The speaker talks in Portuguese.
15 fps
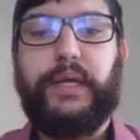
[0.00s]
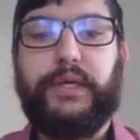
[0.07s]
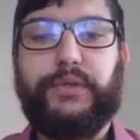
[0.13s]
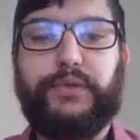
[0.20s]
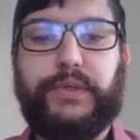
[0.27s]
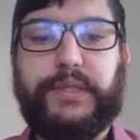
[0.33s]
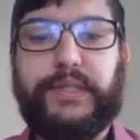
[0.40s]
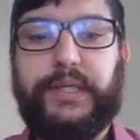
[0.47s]

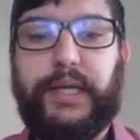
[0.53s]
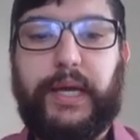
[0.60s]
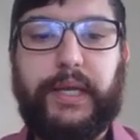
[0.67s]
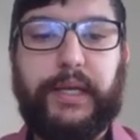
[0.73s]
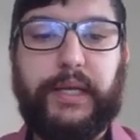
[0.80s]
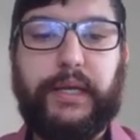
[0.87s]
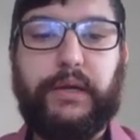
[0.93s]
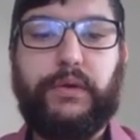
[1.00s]
judiciária
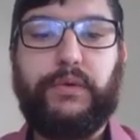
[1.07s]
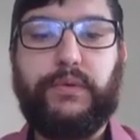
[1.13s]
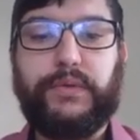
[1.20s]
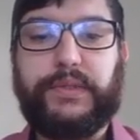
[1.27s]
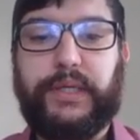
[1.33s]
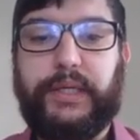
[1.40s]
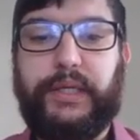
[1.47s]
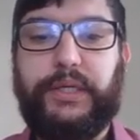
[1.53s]
nada
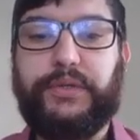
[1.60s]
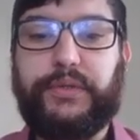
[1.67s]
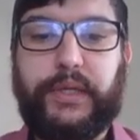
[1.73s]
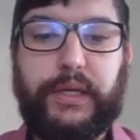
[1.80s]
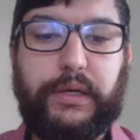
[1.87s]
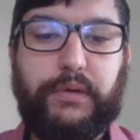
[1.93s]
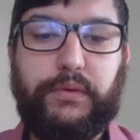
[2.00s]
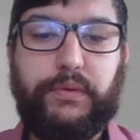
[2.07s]
consta, guincho
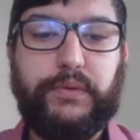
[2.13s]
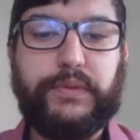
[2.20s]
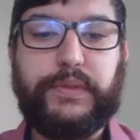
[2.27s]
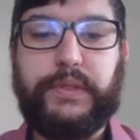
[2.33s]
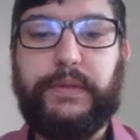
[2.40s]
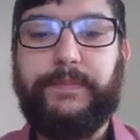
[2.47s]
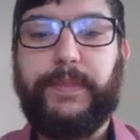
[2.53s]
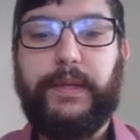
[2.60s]
nada
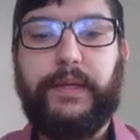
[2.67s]
consta,